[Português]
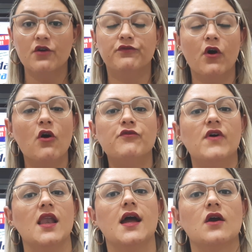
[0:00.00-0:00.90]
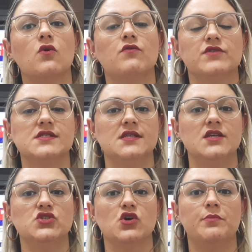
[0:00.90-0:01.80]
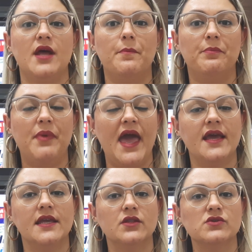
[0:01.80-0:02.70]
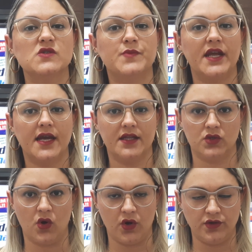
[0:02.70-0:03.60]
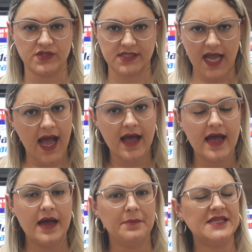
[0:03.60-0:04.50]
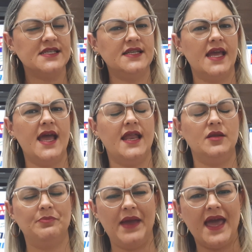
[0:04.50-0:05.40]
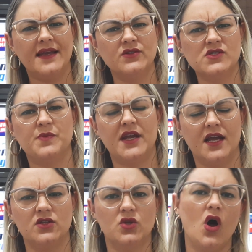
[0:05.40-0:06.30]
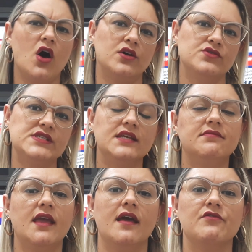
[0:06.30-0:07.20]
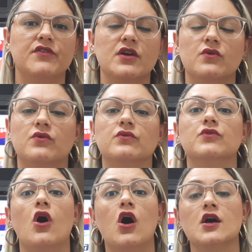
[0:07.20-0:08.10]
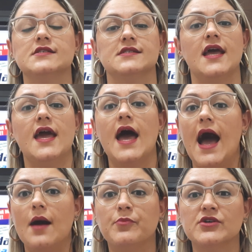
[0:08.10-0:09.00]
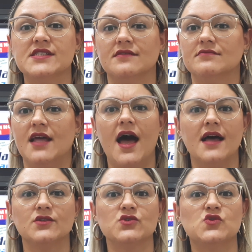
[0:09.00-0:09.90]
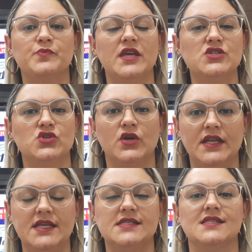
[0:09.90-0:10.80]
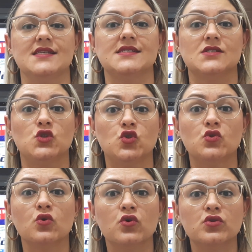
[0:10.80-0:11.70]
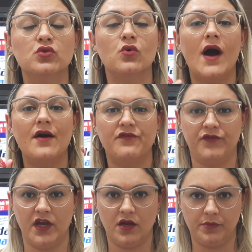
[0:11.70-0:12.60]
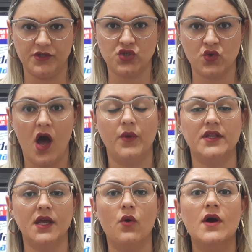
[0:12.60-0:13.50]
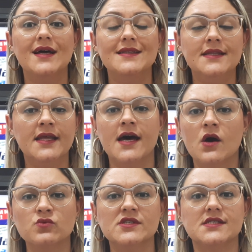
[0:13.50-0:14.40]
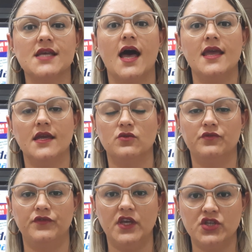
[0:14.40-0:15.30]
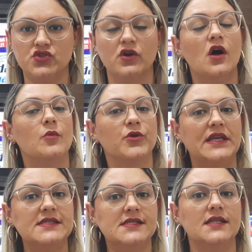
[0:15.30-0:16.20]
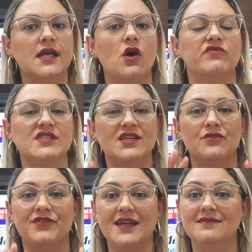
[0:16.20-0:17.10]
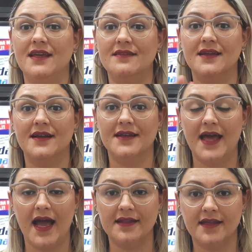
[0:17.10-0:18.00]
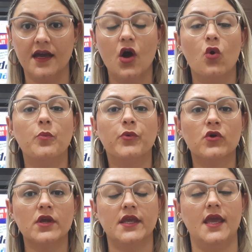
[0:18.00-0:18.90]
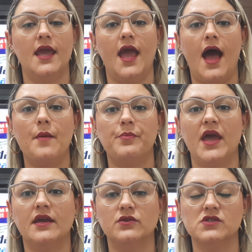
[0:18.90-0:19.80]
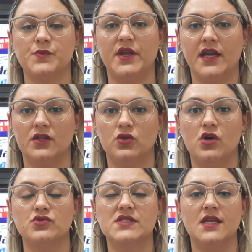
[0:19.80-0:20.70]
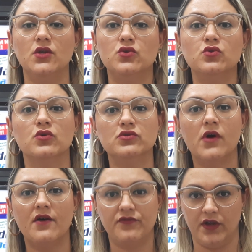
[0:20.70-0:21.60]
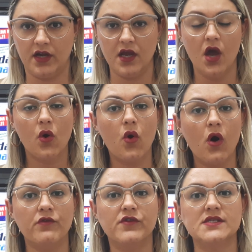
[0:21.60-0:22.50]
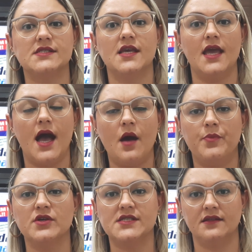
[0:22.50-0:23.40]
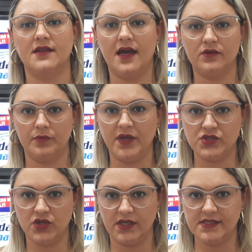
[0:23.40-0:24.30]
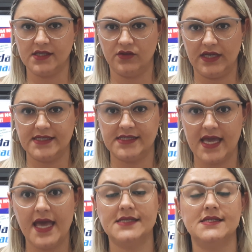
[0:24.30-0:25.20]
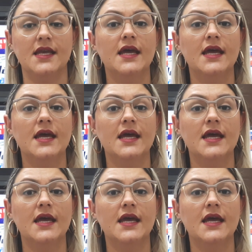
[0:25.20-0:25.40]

Vou falar com vocês sobre a PEC dos precatórios, tá? Mas, Aniele, PEC dos precatórios, que tem a ver com nós, né? Aposentados, pensionistas, tudo a ver, pessoal. Então, não saia do vídeo, porque senão você não vai entender nada o porquê a PEC dos precatórios tem tudo a ver com você, aposentado e pensionista do INSS,